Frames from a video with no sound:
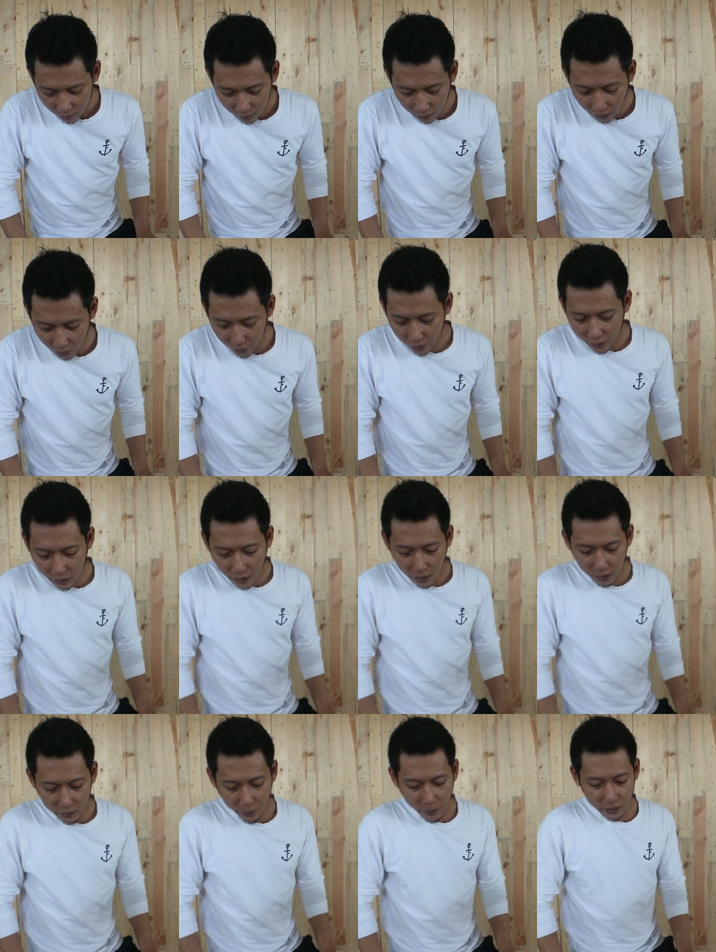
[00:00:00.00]
ngelakuin
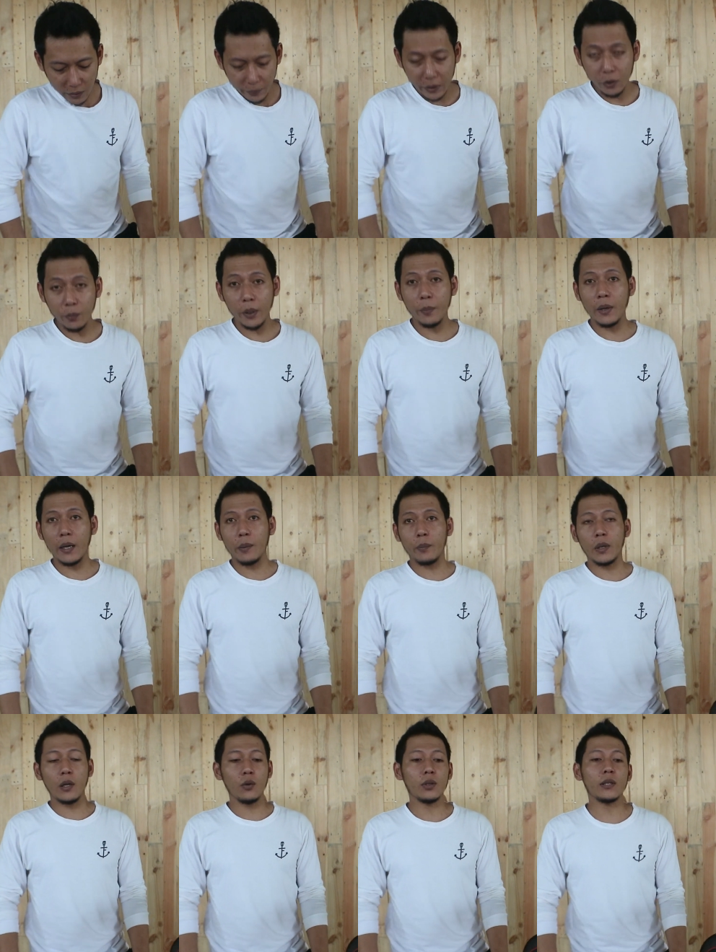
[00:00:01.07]
hal semacam itu memang
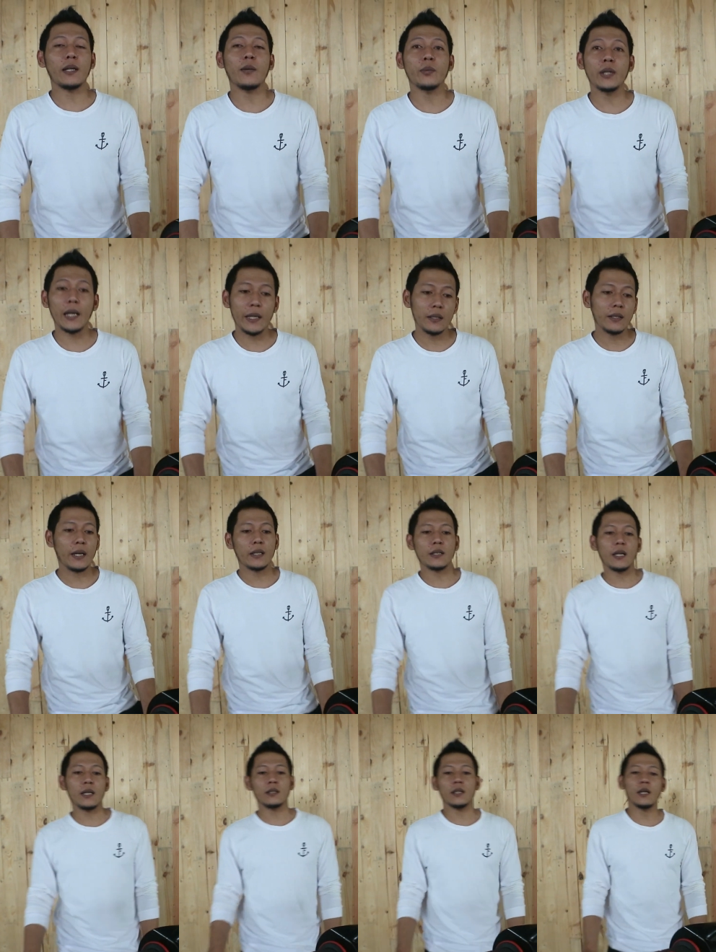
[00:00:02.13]
perlu keterampilan nggak
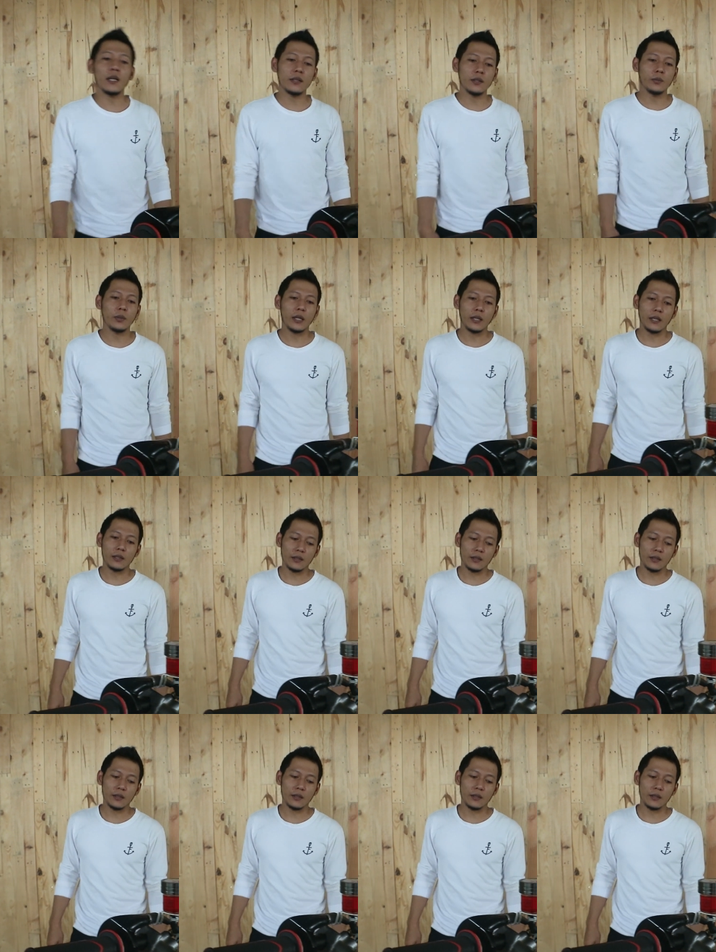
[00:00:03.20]
salah-salah tiba